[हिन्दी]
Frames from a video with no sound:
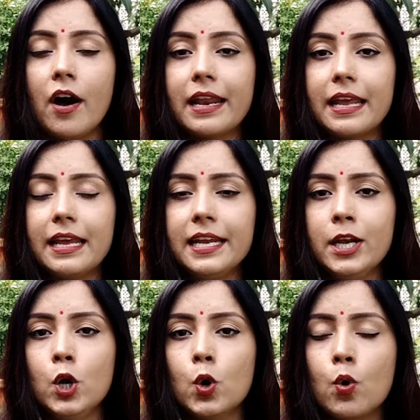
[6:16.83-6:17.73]
और
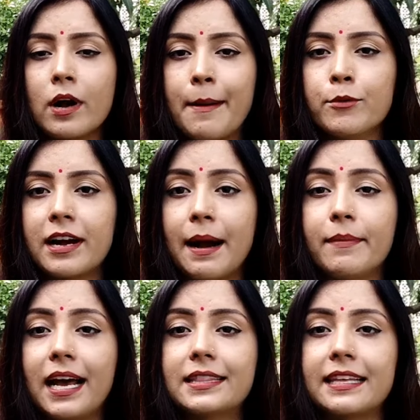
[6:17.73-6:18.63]
इन लोगों का
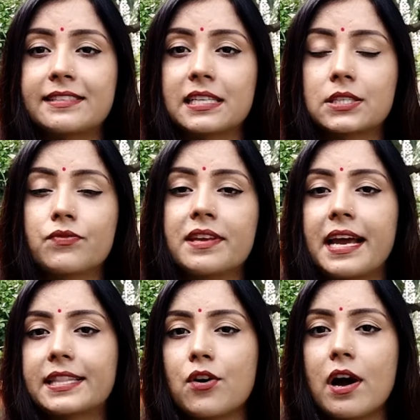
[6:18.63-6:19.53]
मुकाबला तेजस्वी
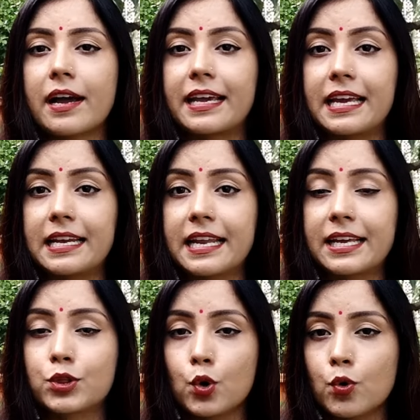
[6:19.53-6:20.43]
यादव
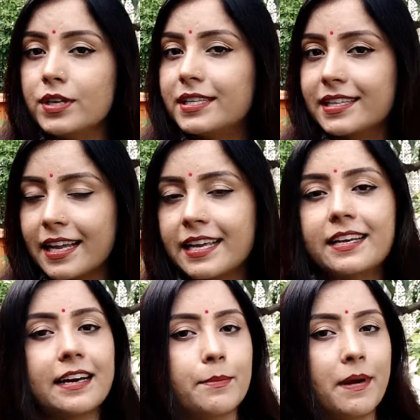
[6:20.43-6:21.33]
अकेले तो
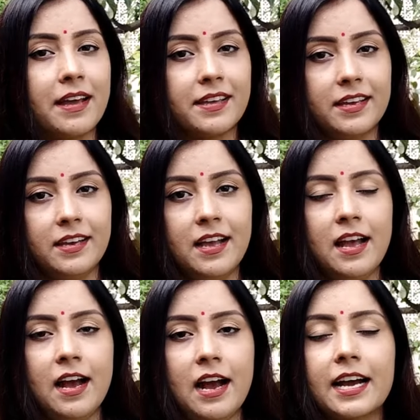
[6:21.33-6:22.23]
नहीं कर पाएंगे
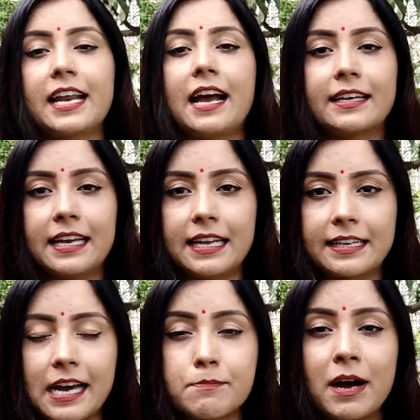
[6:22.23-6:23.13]
अगर अकेले
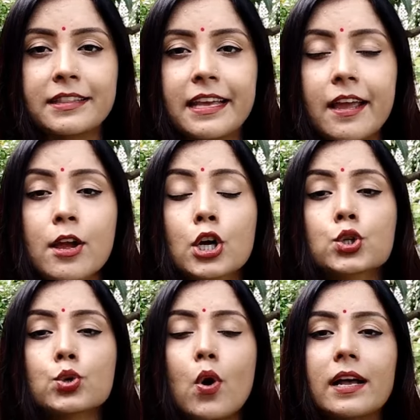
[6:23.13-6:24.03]
कर पाते
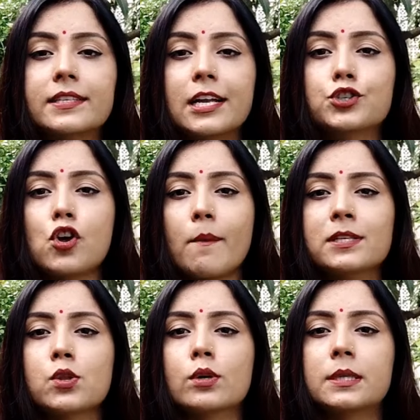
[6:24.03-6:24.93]
तो
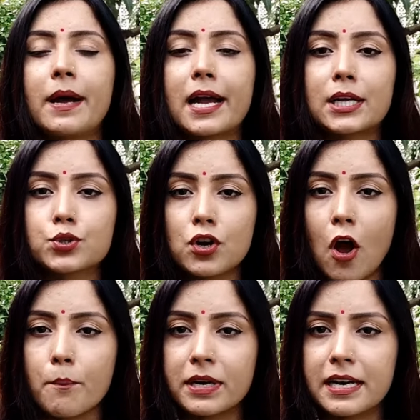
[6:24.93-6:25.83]
2024 लोकसभा का
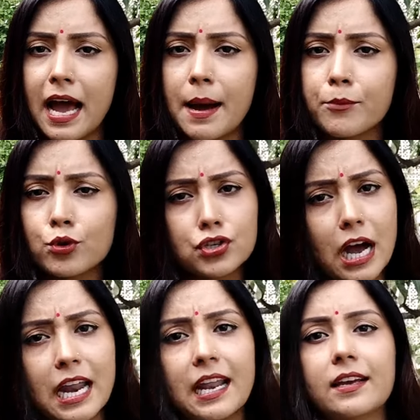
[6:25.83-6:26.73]
चुनाव परिणाम कुछ
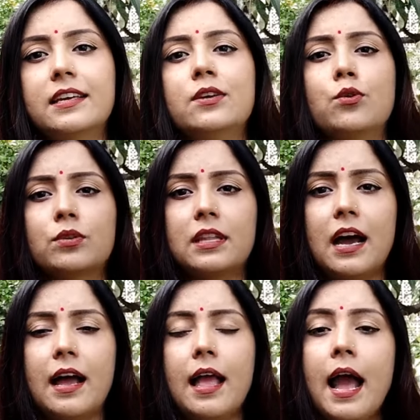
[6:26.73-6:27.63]
अलग ही होता
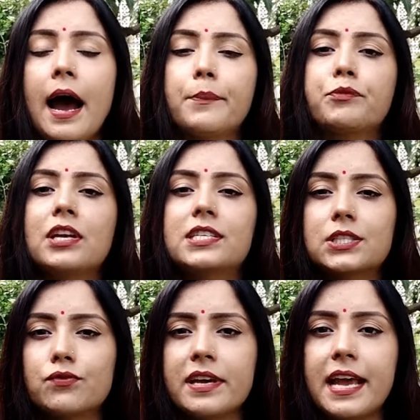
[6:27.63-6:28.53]
अब
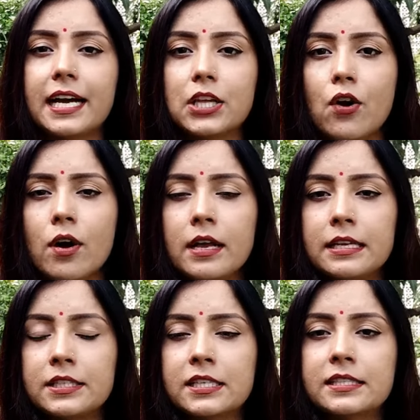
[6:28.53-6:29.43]
तेजस्वी यादव
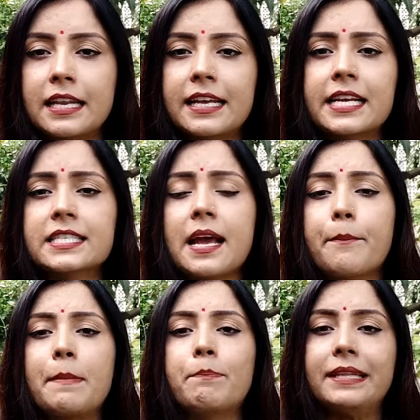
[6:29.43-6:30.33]
जिस तरीके से
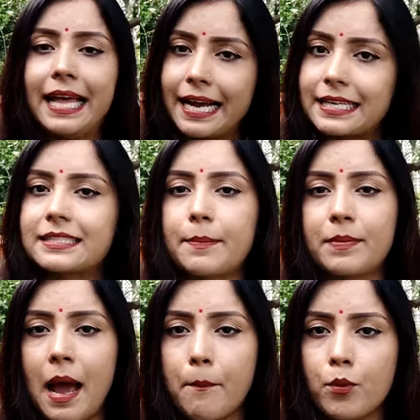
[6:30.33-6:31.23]
अपने पिता का
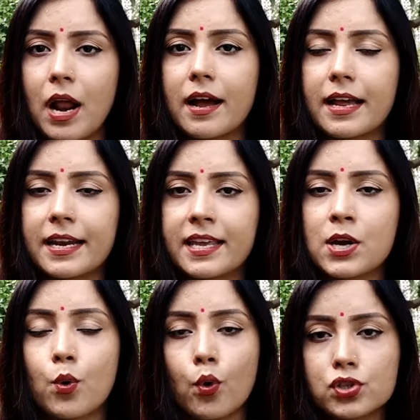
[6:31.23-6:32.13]
सपना पूरा करने
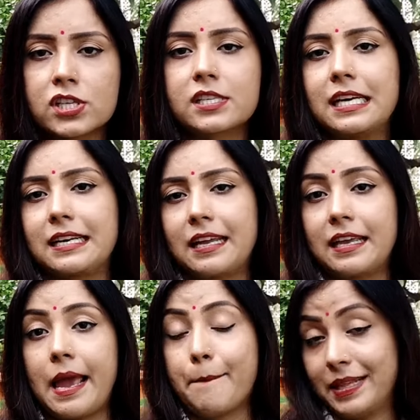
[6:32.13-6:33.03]
की कोशिश कर
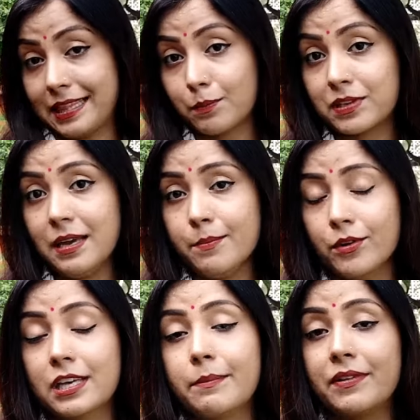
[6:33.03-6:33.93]
रहे हैं मतलब कि
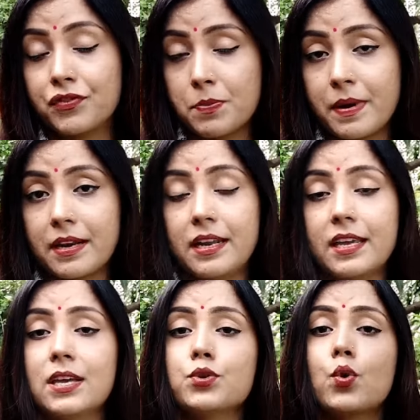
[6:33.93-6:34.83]
मुख्यमंत्री
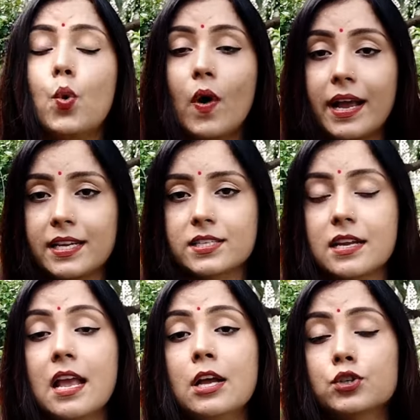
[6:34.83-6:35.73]
बनने की जो
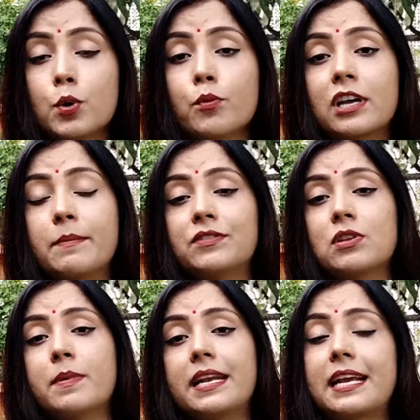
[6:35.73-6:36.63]
ख्वाहिश जो
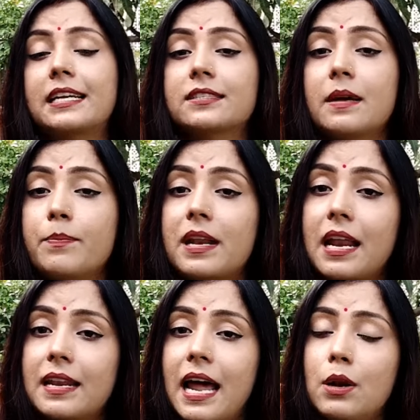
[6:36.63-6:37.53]
मुख्यमंत्री बनने का
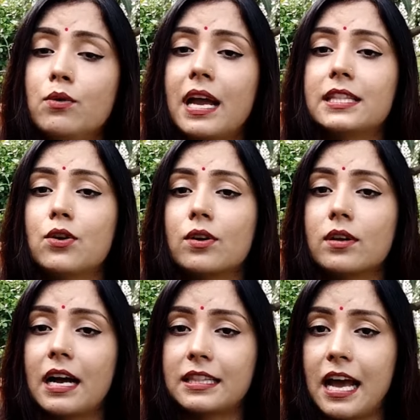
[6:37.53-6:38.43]
सपना लालू यादव
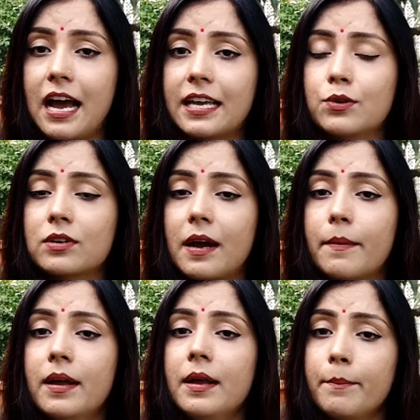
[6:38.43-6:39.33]
का था कि उनका
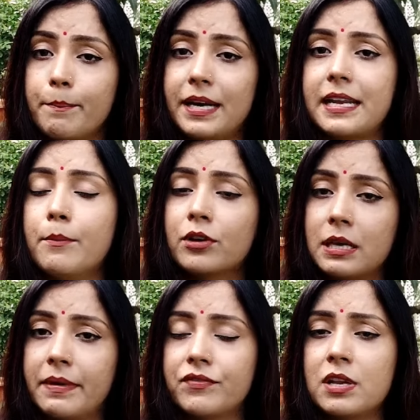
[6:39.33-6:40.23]
बेटा
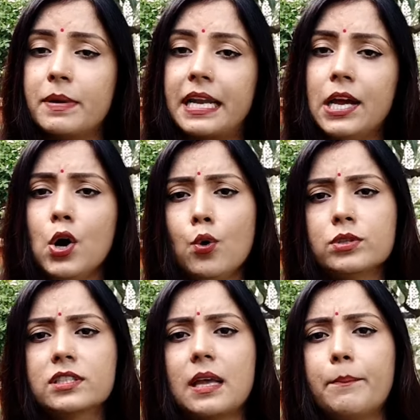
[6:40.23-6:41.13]
मुख्यमंत्री बने
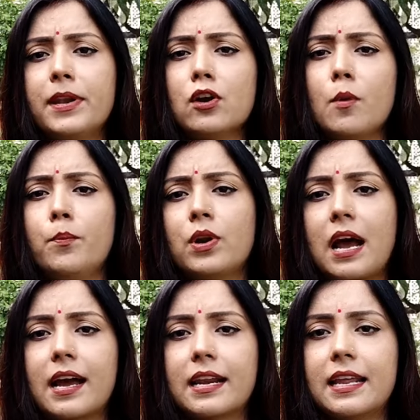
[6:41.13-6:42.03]
उस सपने को
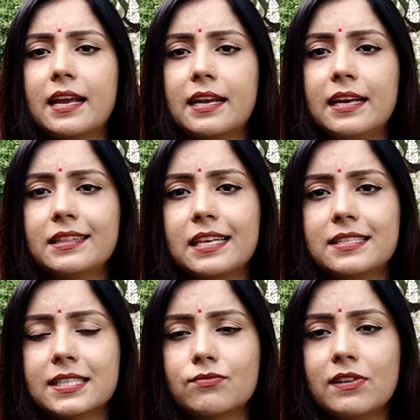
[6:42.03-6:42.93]
पूरा करने के लिए
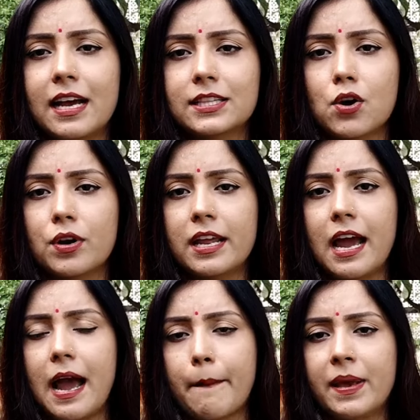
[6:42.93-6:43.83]
तेजस्वी यादव ने
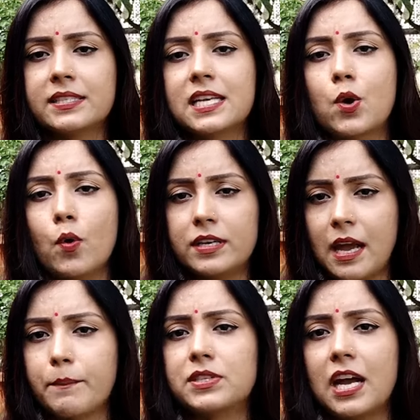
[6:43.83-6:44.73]
अभी से
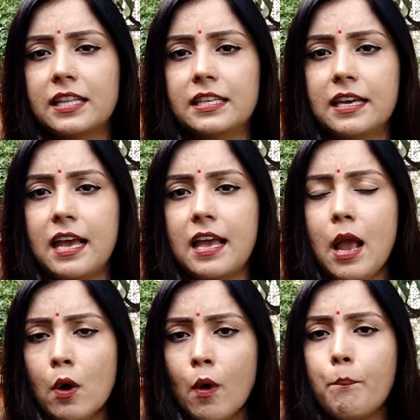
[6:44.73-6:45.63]
गोटियां बिछा दी है
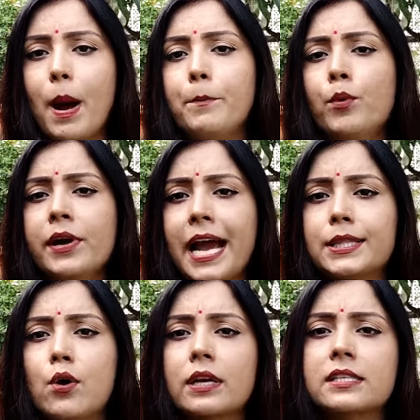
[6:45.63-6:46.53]
वो पप्पू
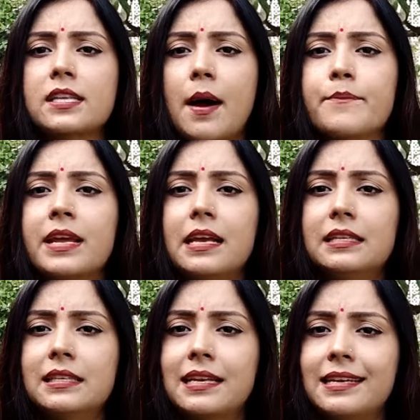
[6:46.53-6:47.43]
यादव के सामने
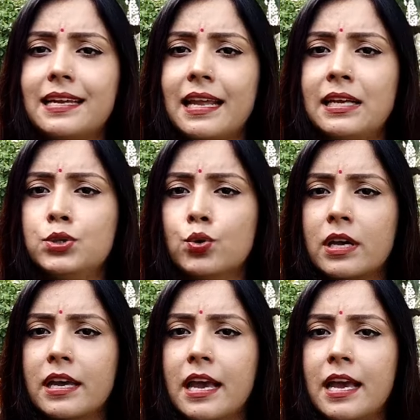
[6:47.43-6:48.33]
इसलिए नहीं
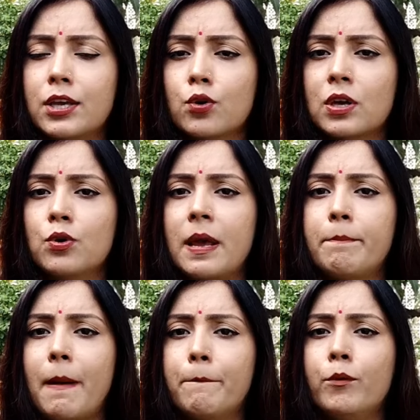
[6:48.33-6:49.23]
झुके हैं क्योंकि उन्हें
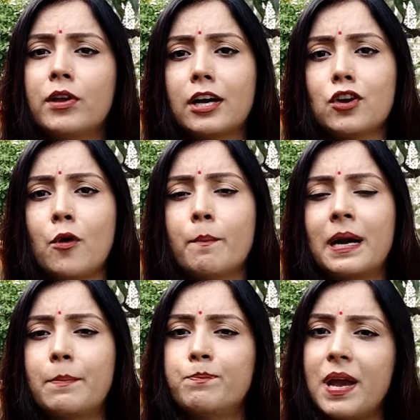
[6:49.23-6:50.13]
पप्पू यादव
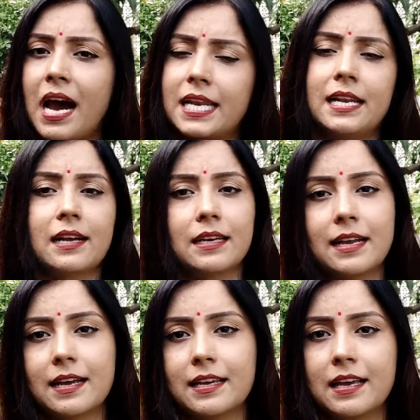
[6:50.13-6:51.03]
बड़े प्यारे
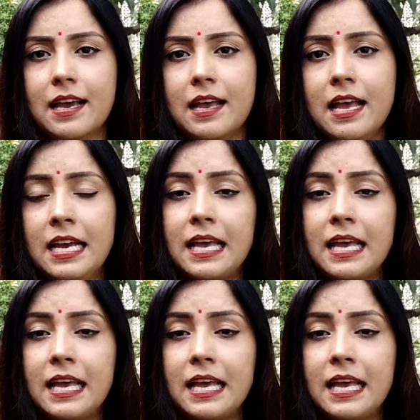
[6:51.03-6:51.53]
लगने लगे हैं